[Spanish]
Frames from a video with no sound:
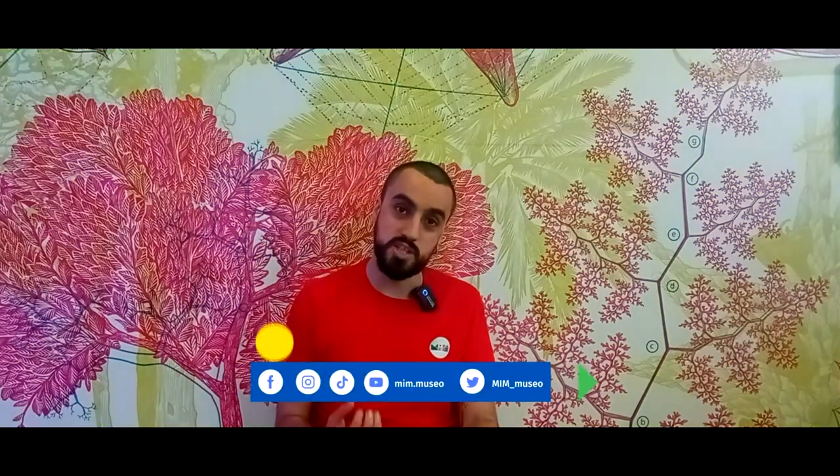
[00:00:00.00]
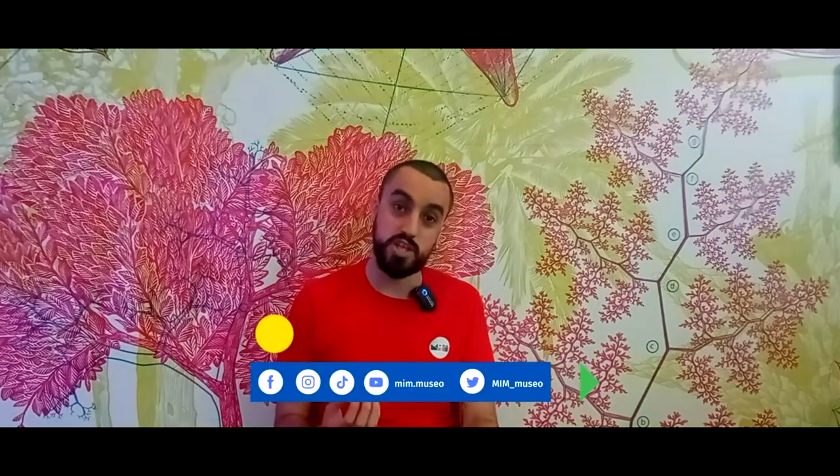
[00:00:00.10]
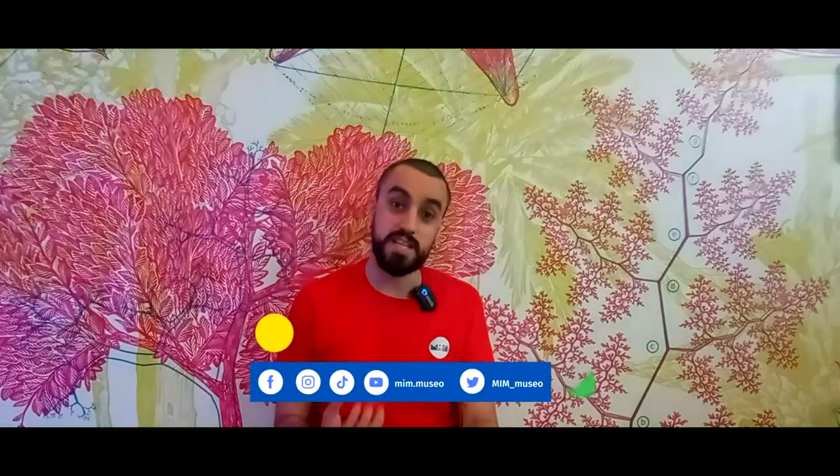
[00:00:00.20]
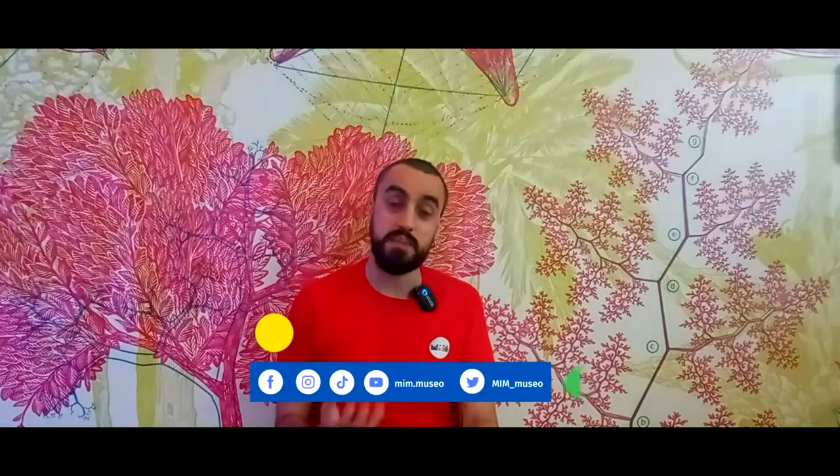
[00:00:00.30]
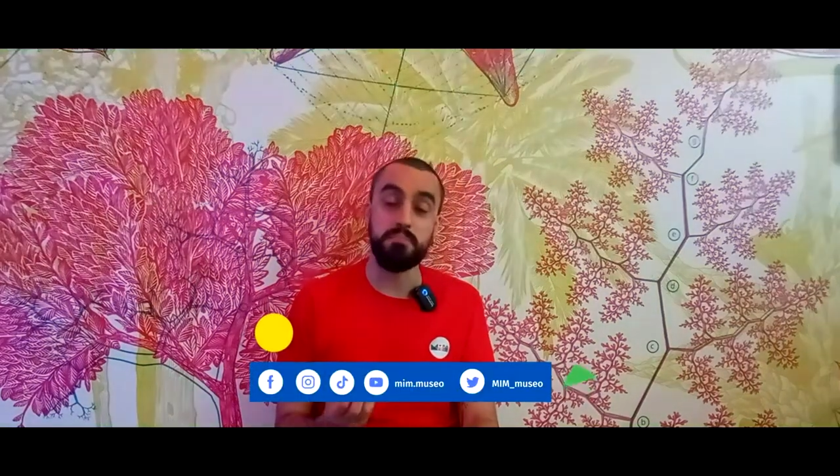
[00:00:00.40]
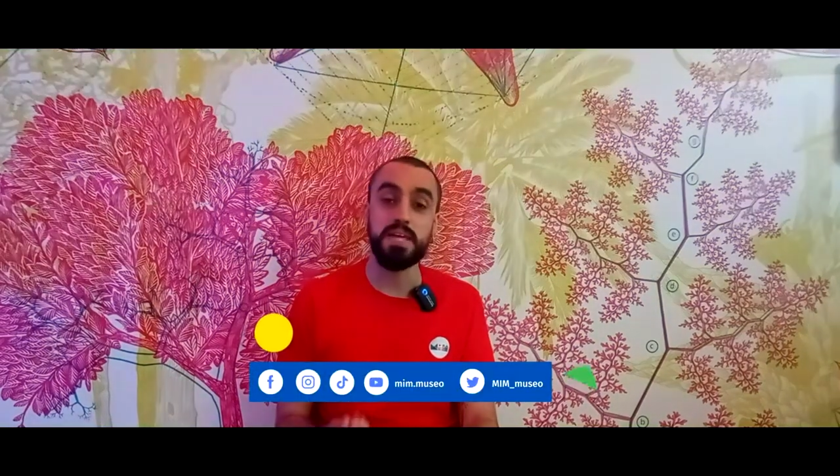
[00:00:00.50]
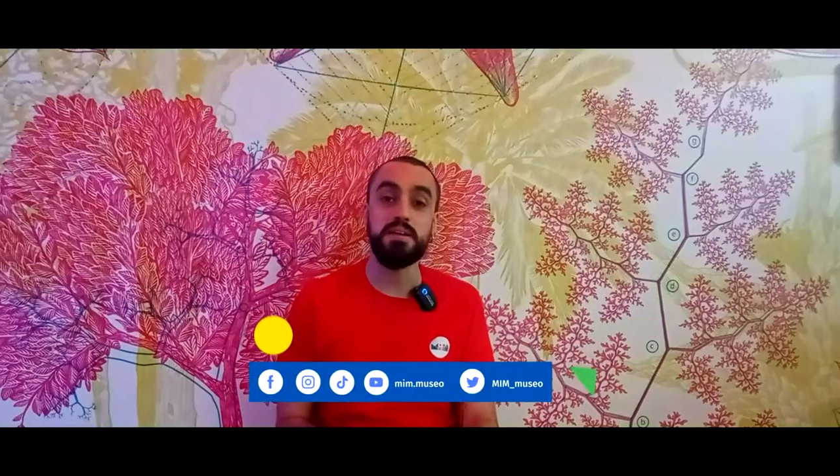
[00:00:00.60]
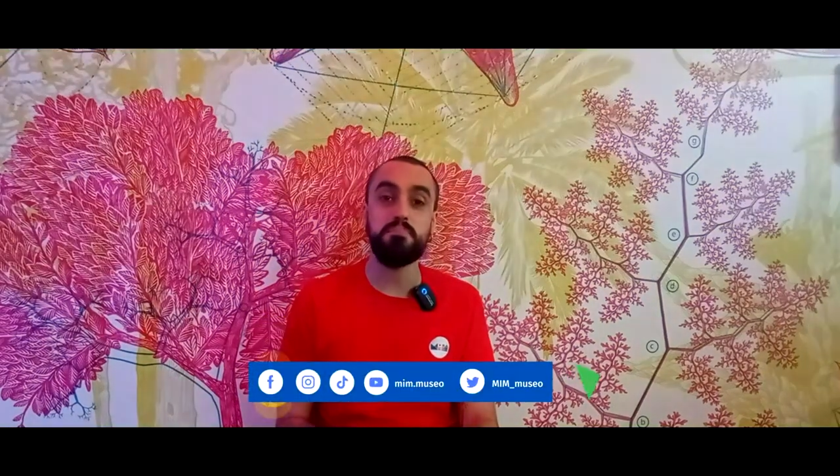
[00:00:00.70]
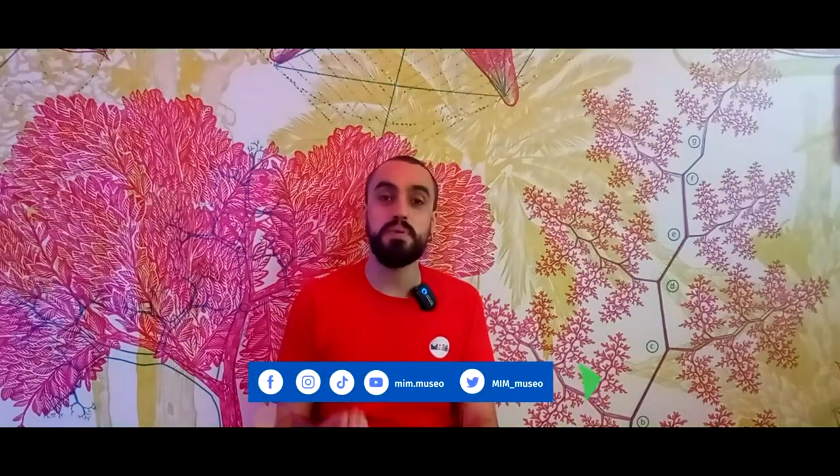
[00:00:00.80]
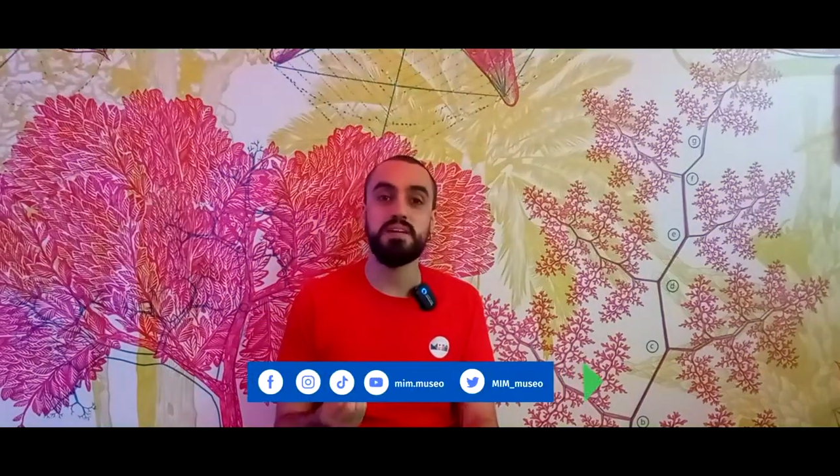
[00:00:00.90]
sino que
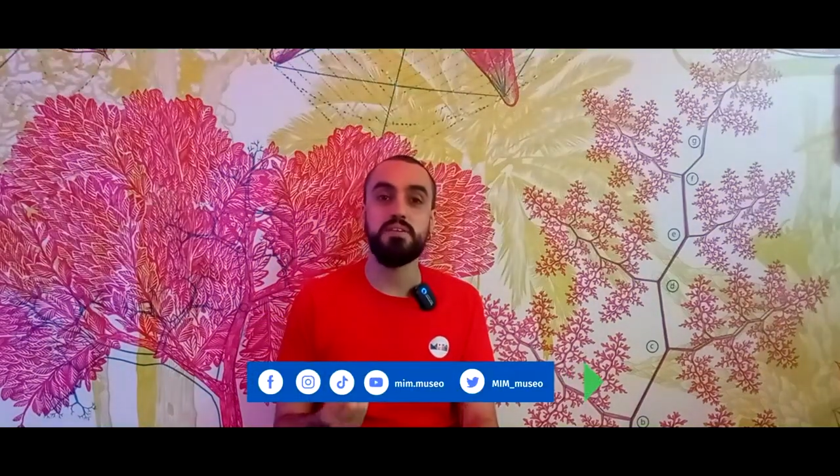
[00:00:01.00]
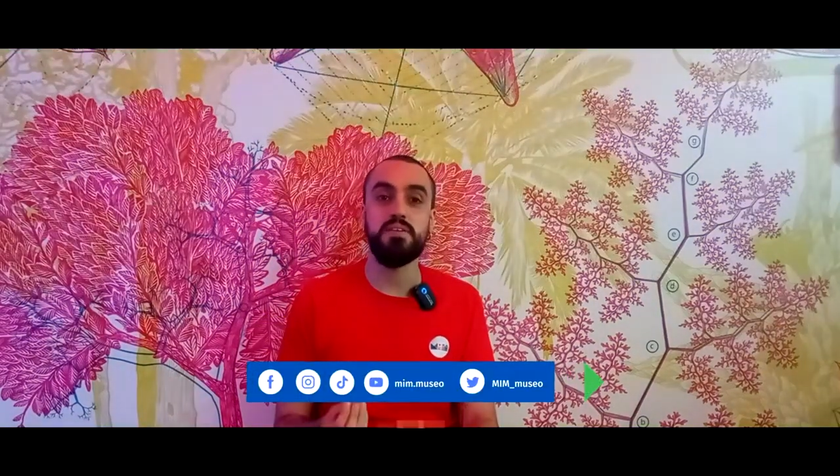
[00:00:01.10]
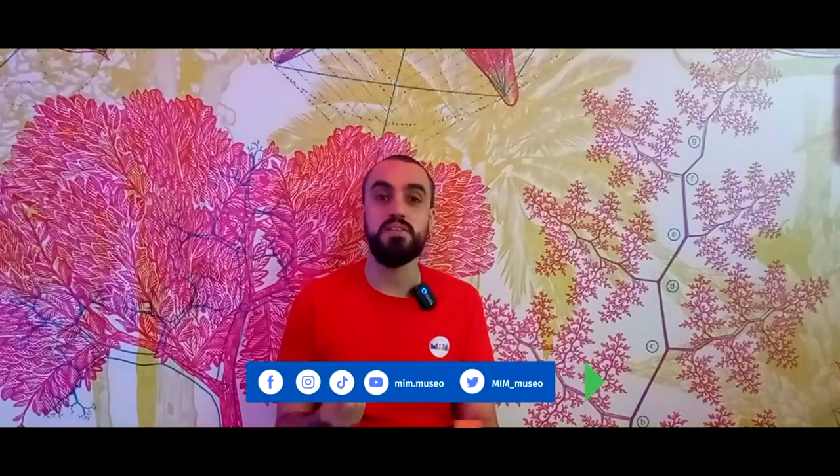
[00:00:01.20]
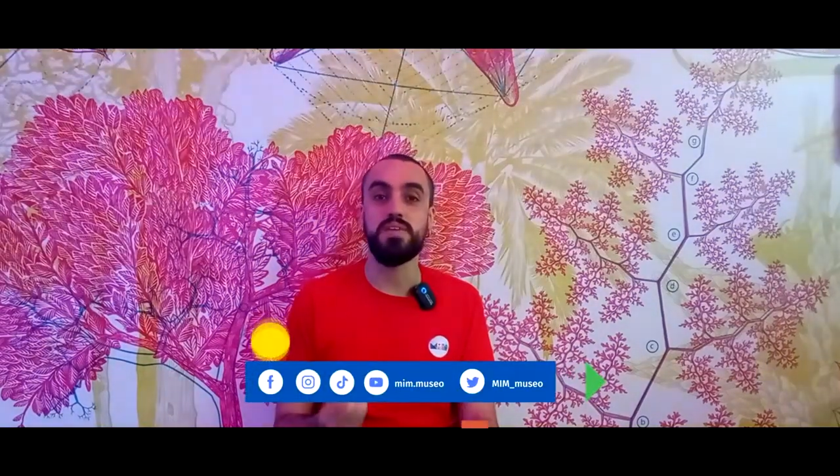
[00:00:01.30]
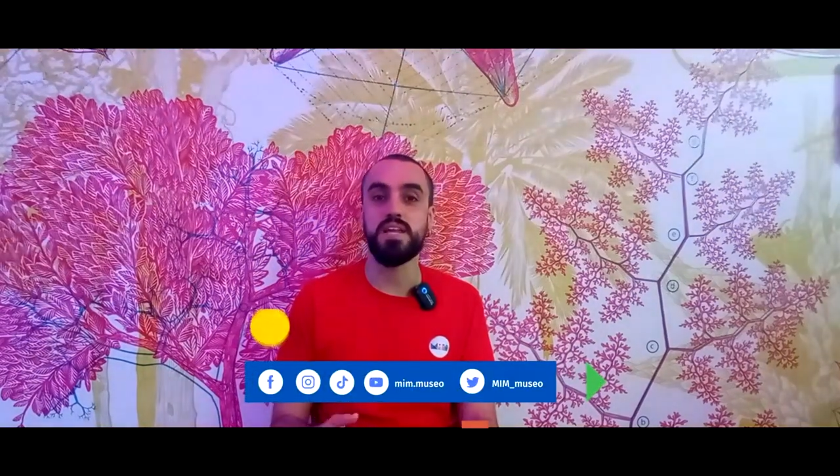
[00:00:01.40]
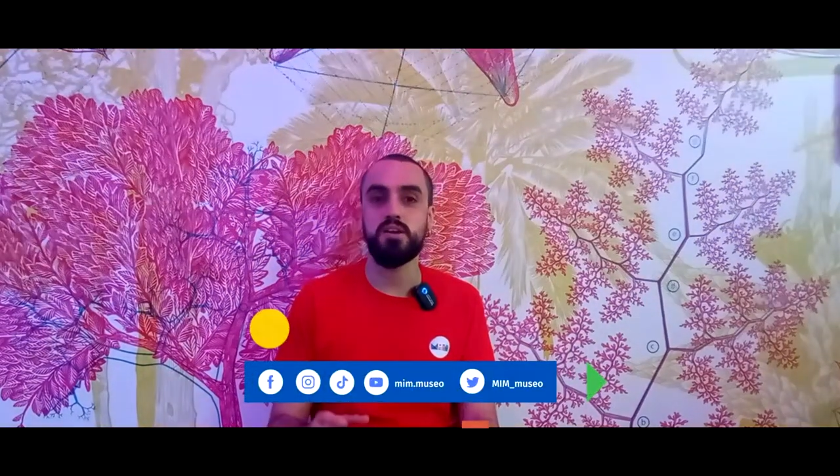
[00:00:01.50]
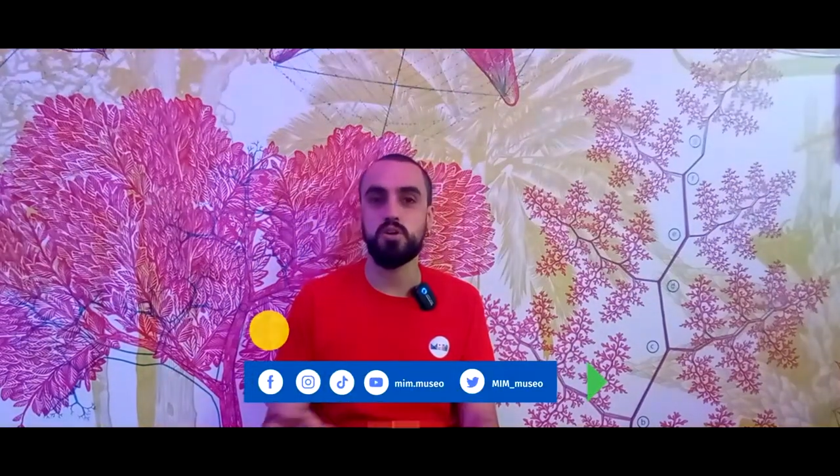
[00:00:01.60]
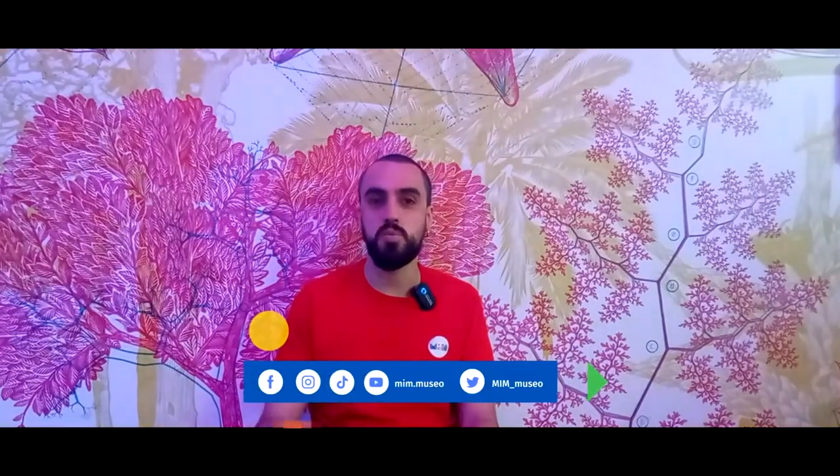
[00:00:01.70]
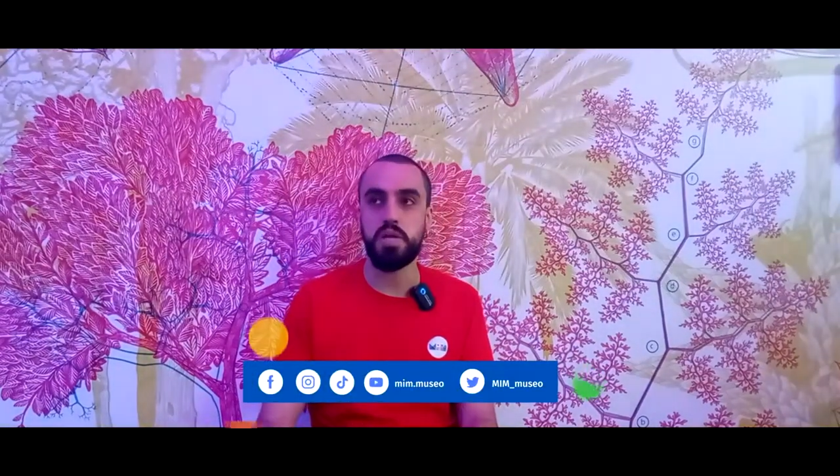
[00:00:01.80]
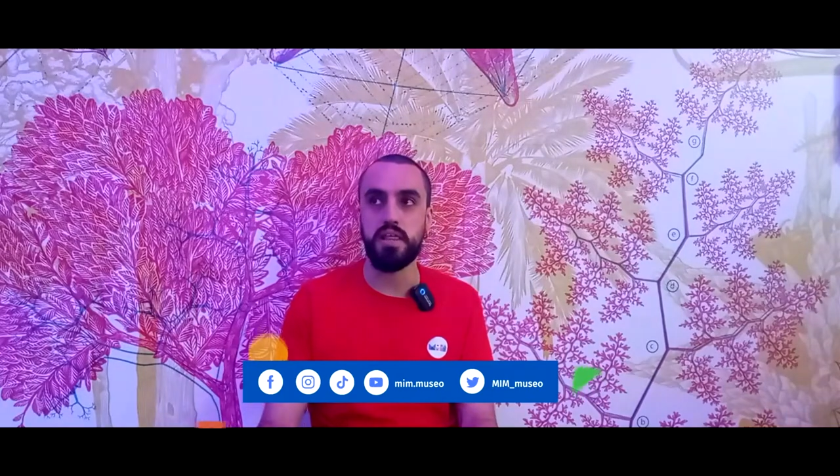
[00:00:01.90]
también para vivir bien
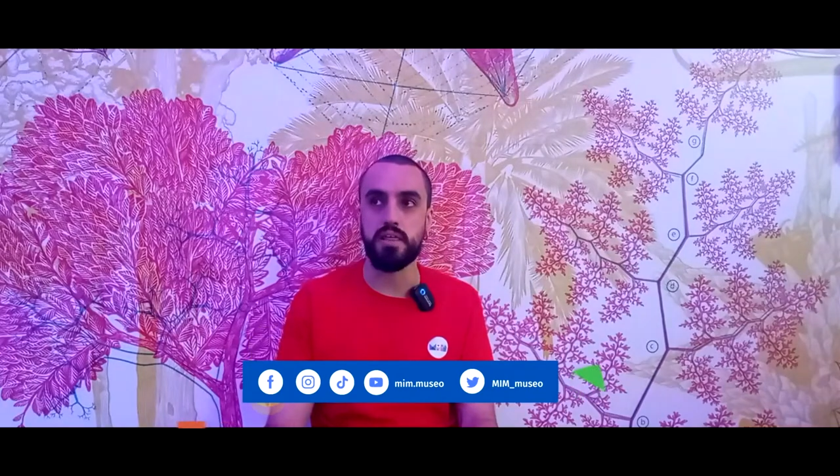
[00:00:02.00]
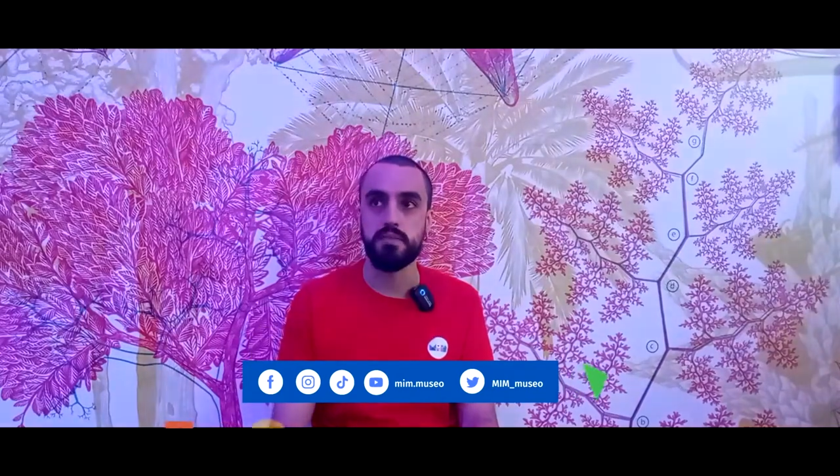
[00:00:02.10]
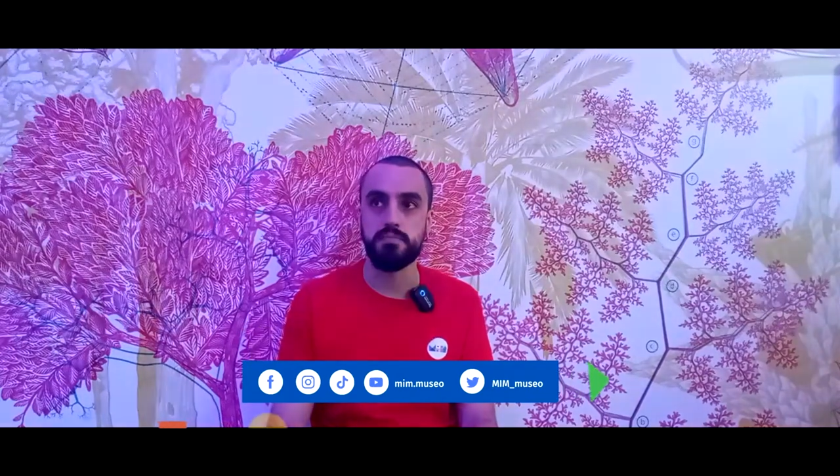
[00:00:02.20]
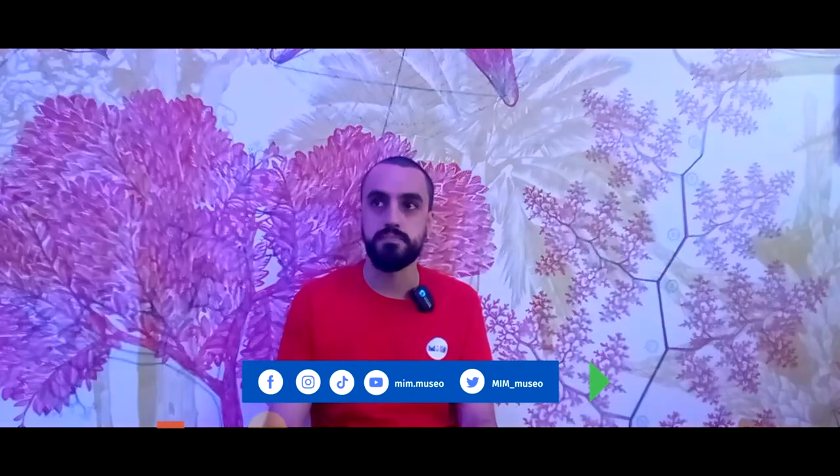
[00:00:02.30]
en comunidad.